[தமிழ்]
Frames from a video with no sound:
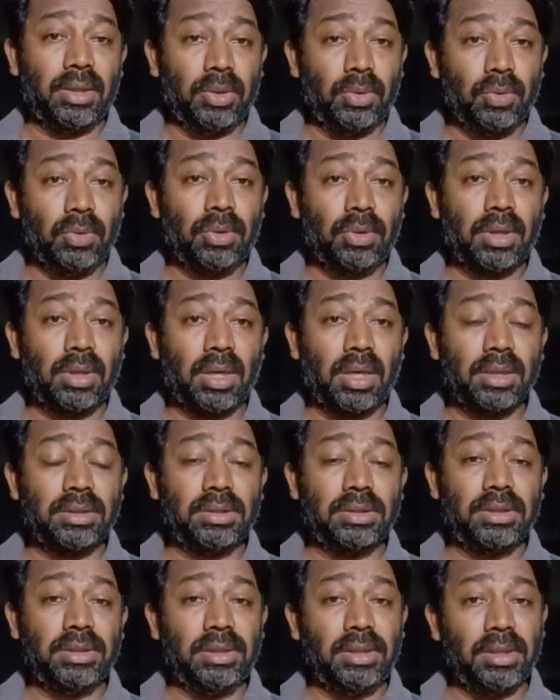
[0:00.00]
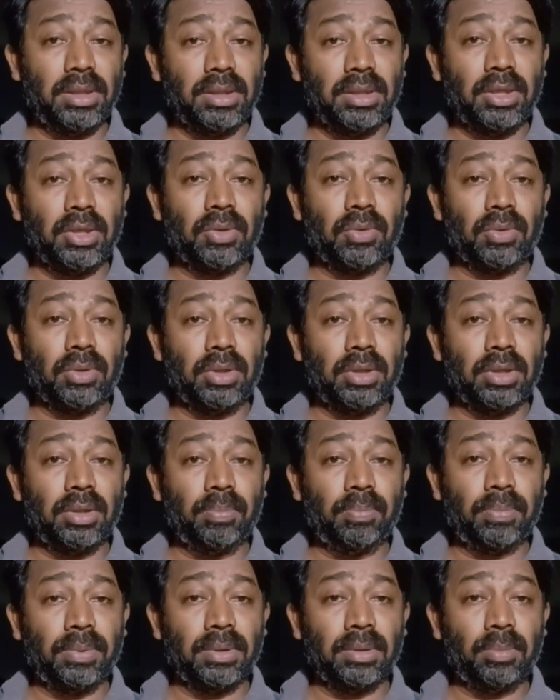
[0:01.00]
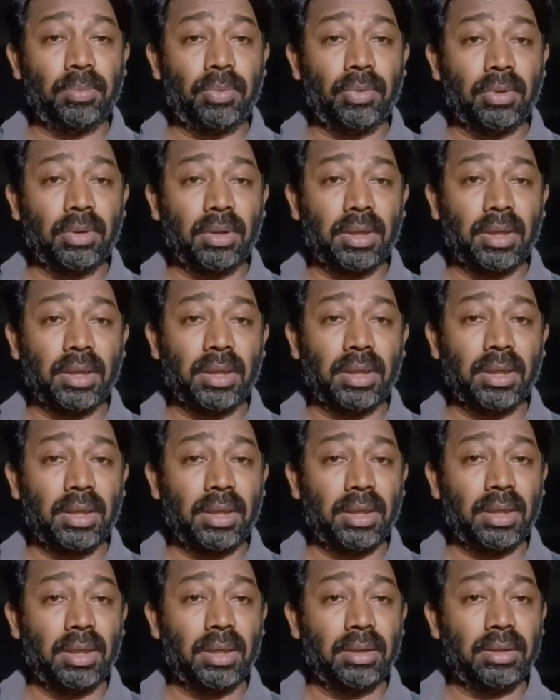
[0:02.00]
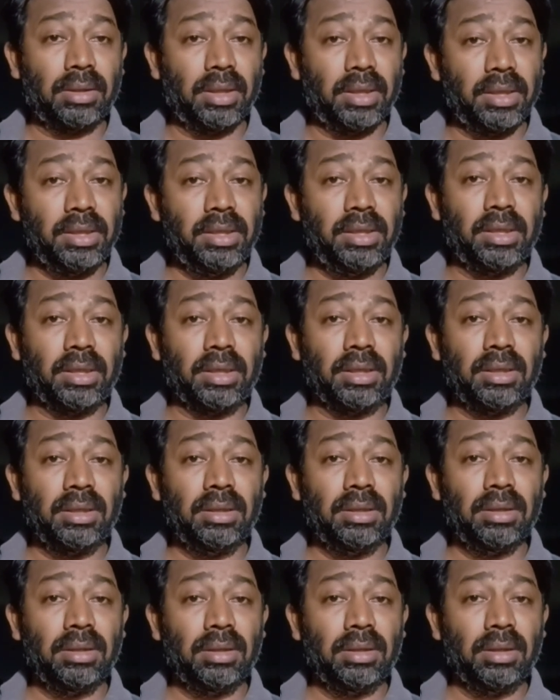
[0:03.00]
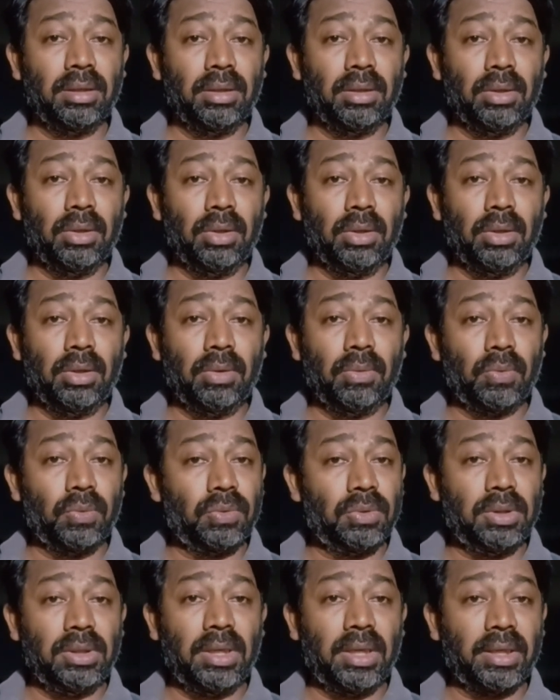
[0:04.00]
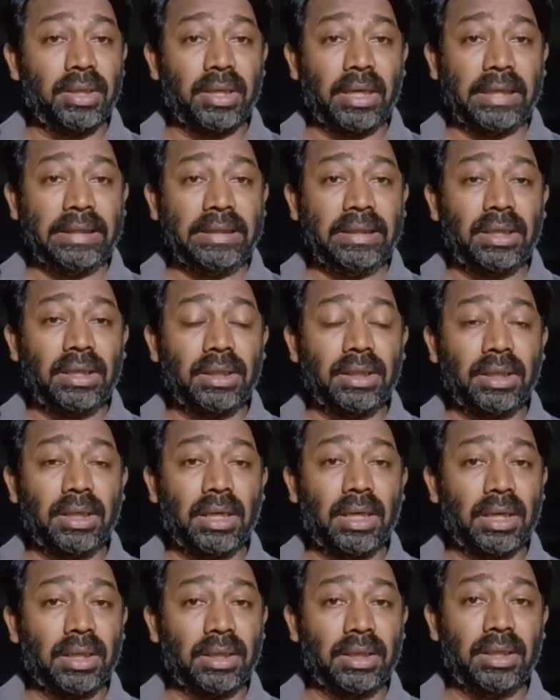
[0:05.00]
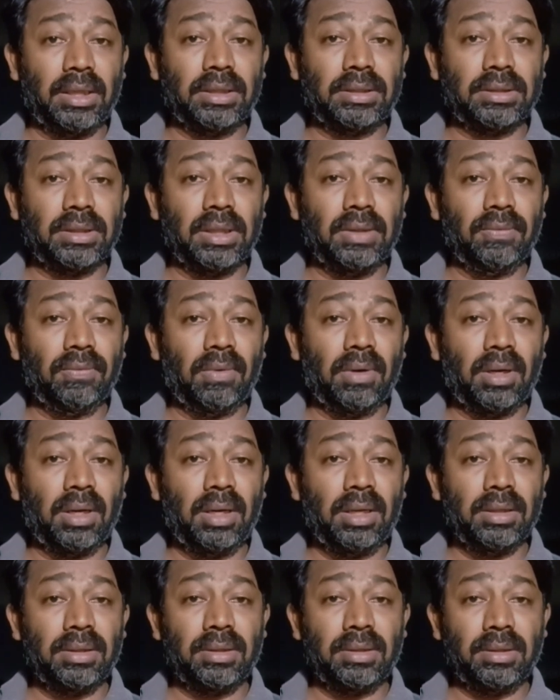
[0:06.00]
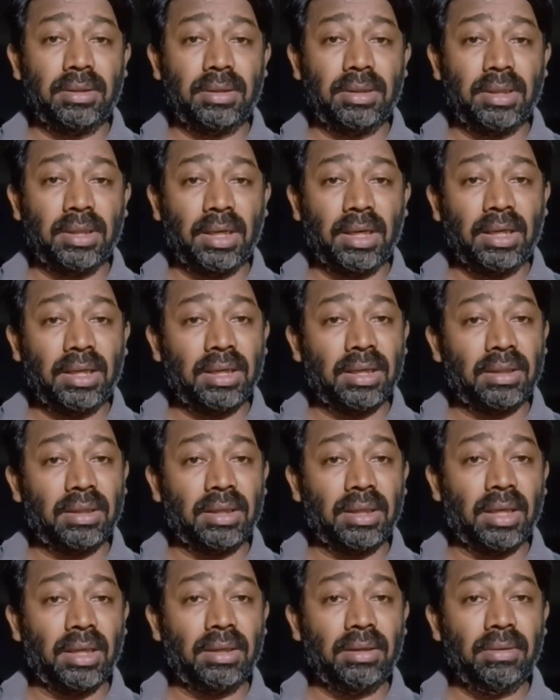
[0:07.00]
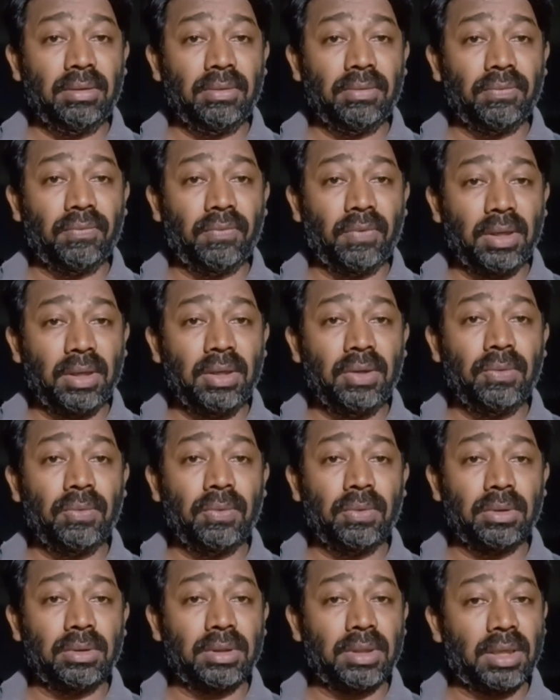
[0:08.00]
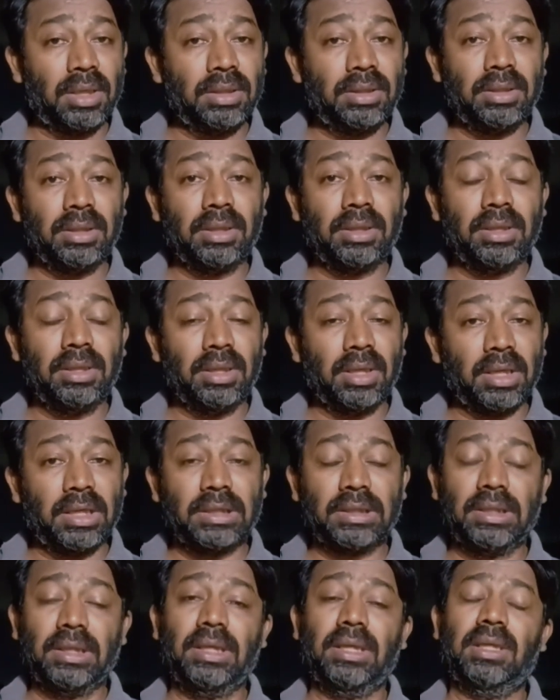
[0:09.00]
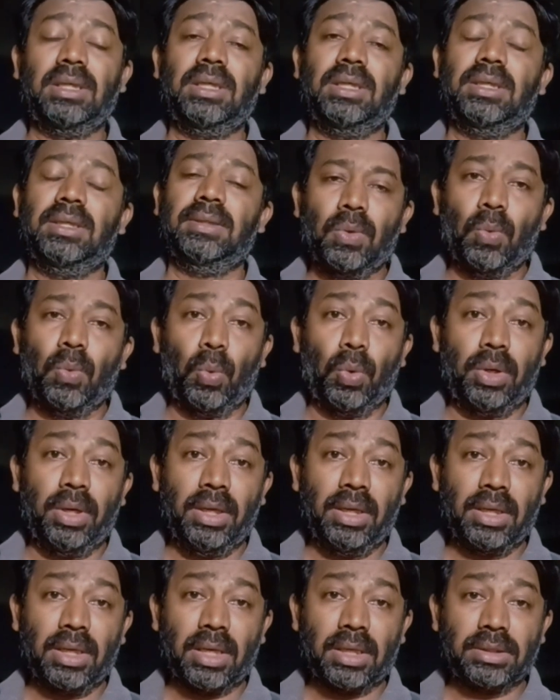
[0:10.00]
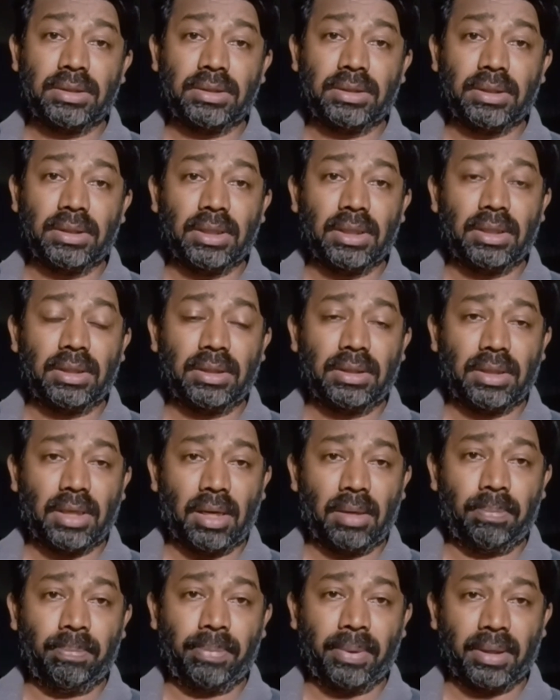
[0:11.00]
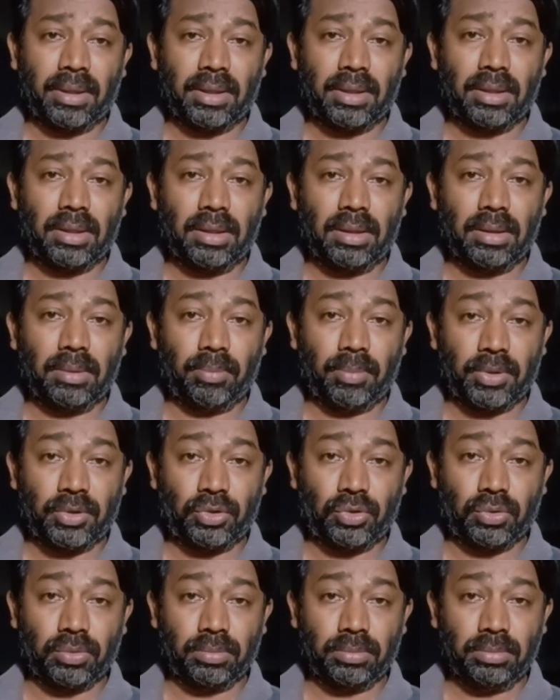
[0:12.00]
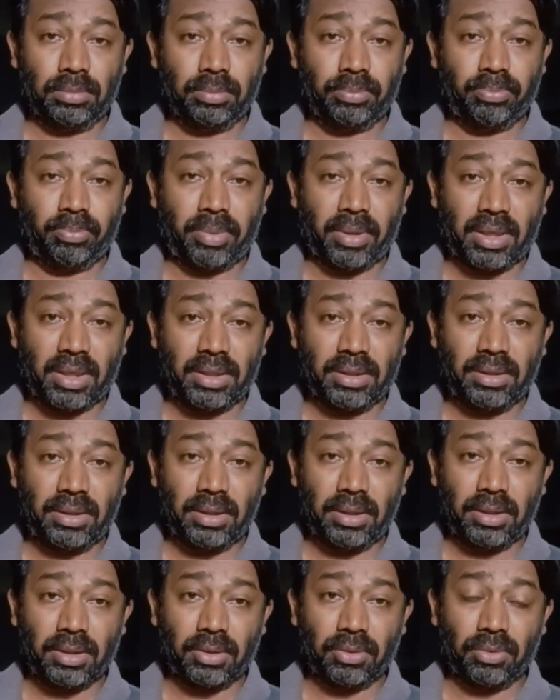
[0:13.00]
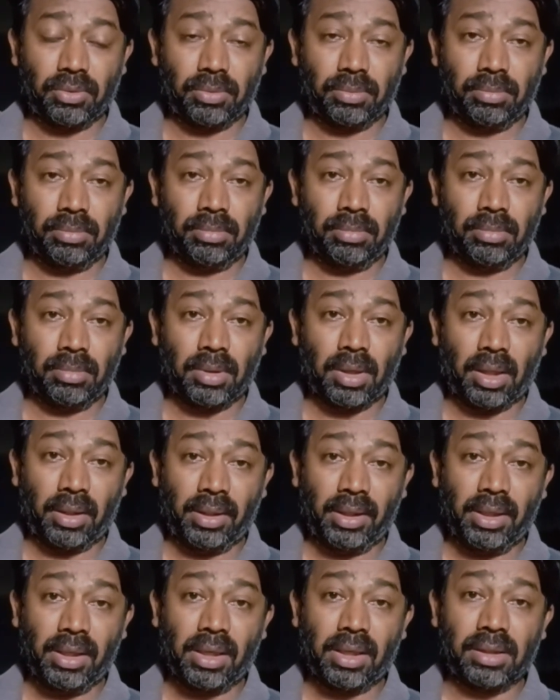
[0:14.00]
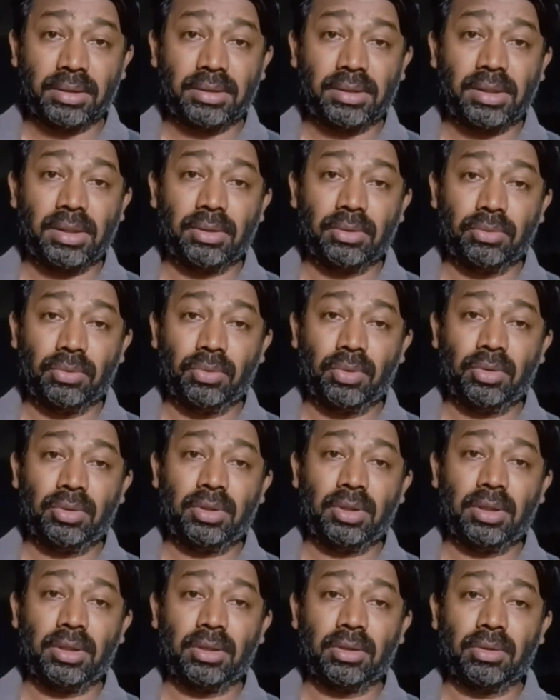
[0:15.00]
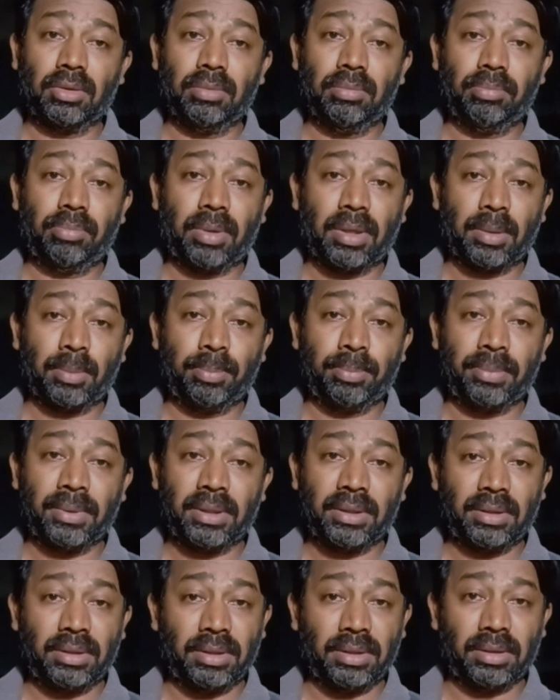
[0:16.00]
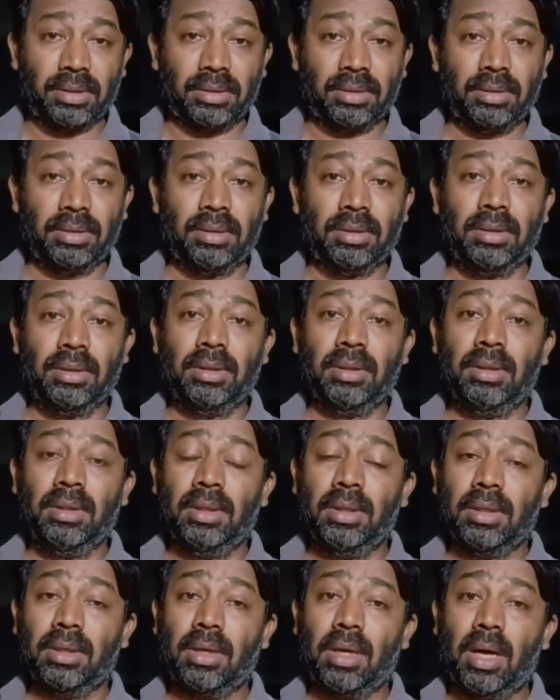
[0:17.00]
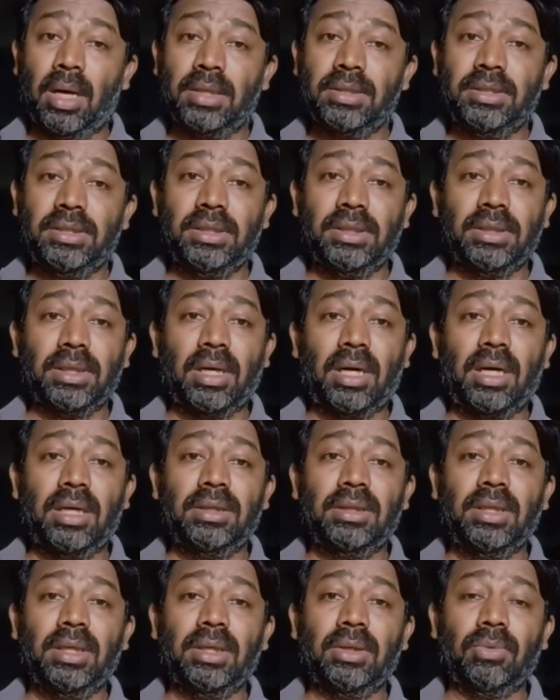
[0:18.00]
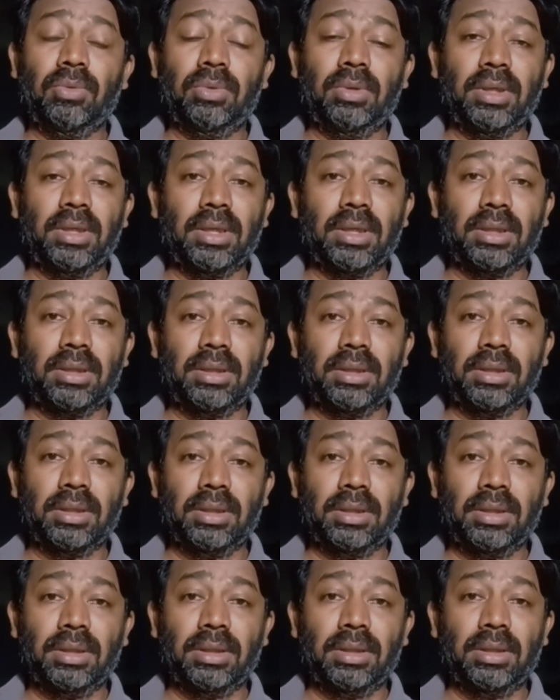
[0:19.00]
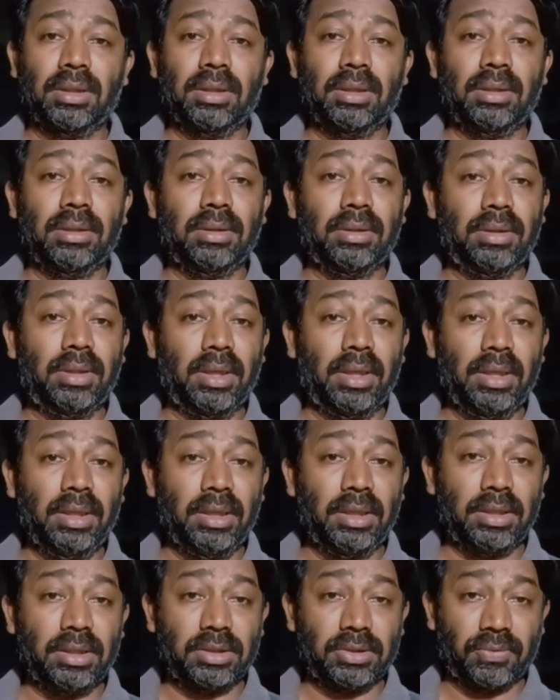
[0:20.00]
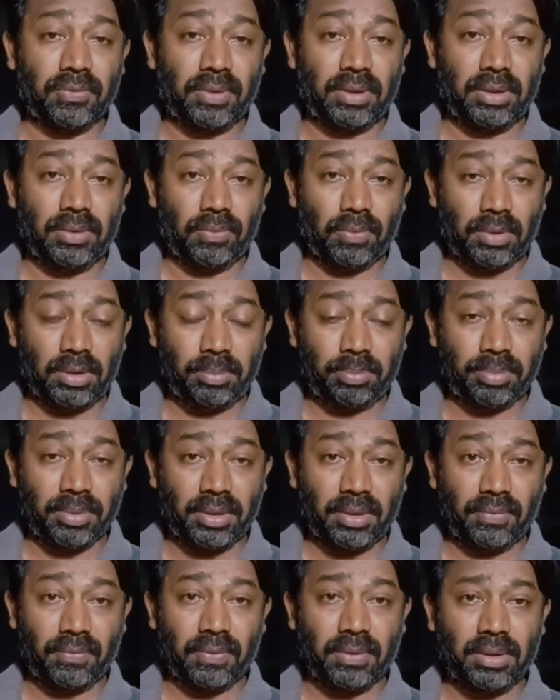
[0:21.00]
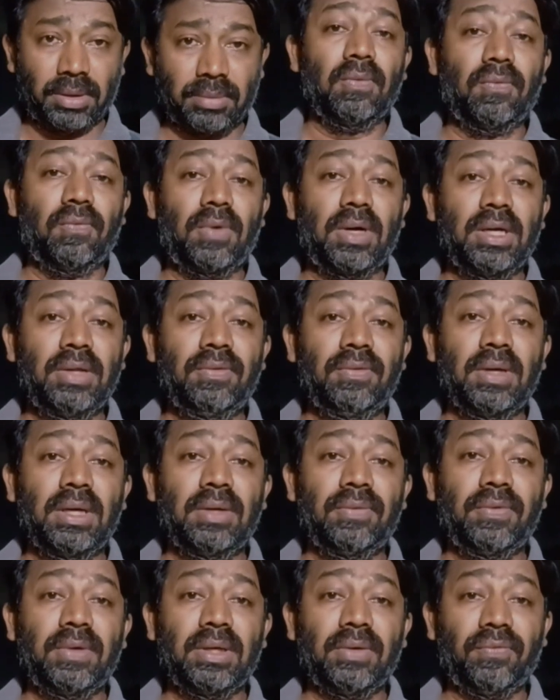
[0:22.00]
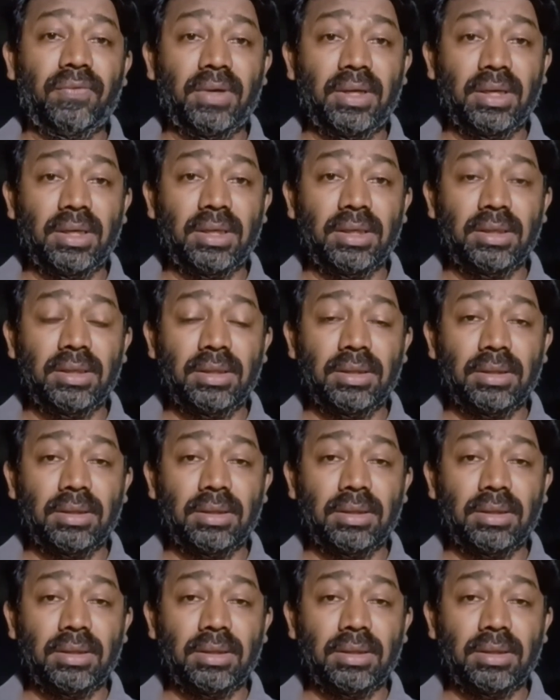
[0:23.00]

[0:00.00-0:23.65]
இன்னொரு காட்சி இயங்கிக் கொண்டிருப்பது போன்ற எடிட்டிங் உத்தியை கையாண்ட ஆர்கே செல்வா திரைக்கதையை வேறு ஒரு தளத்திற்கு நகர்த்துகிறார் ஒரே காட்சியில் டாப் ஆங்கிள் மற்றும் பக்கத்திலிருந்தும் அதே காட்சியை தூரத்திலிருந்தும் படம் பிடித்து காட்சியின் ஆழத்தை கூட்டுகிறது தேனீஸ்வரின் ஒளிப்பதிவு வடிவேலுவின் வீடு